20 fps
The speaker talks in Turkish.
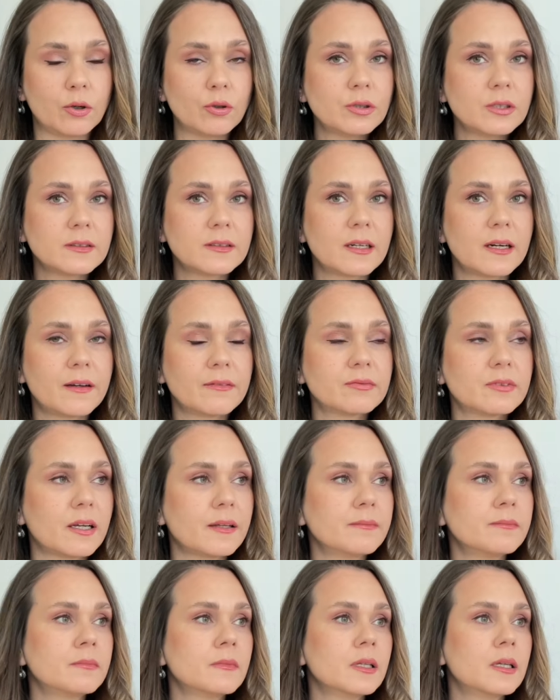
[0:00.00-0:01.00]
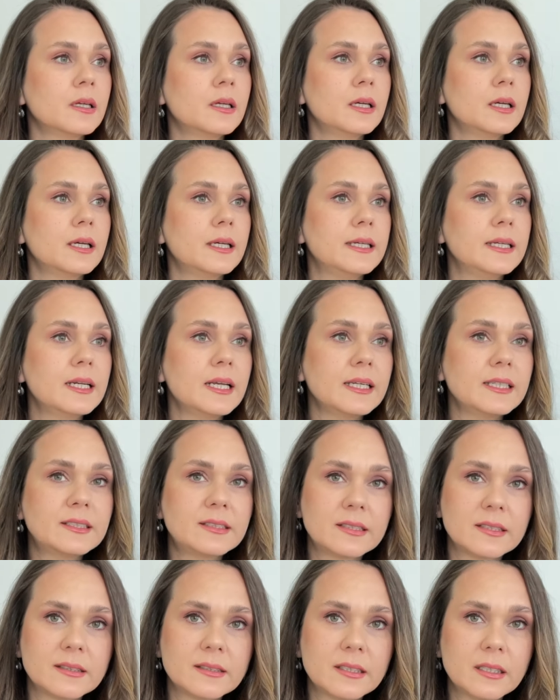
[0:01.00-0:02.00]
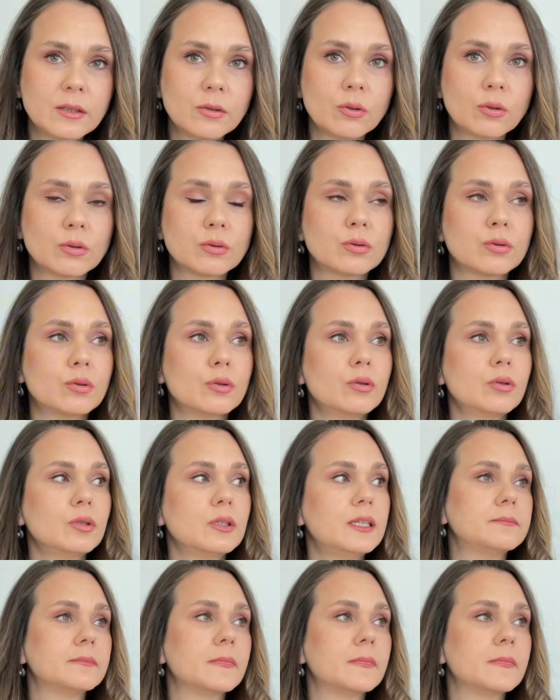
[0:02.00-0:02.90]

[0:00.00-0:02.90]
Öte taraftan yine işsizliğin olduğu,